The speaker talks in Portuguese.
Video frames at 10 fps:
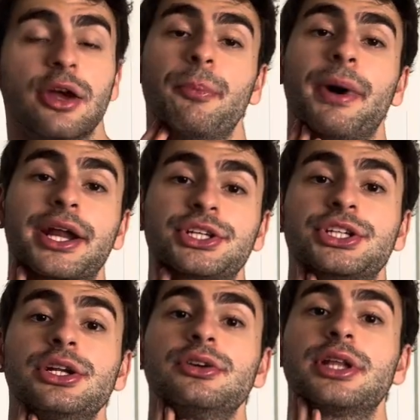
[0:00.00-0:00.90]
Eu
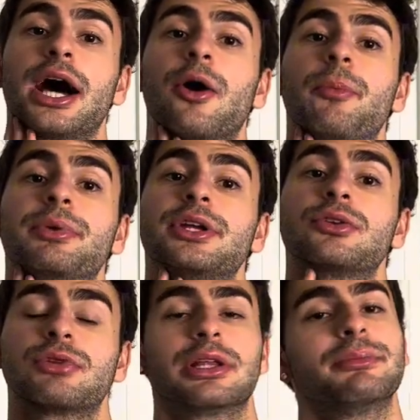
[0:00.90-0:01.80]
partilho da opinião
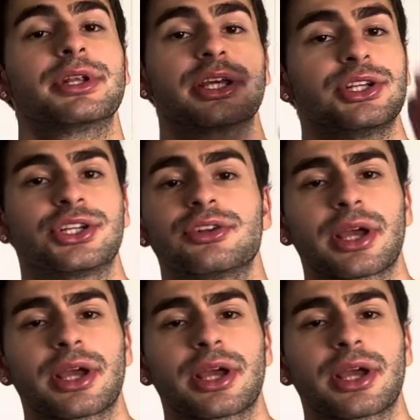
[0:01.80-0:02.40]
do Ademir Quintino,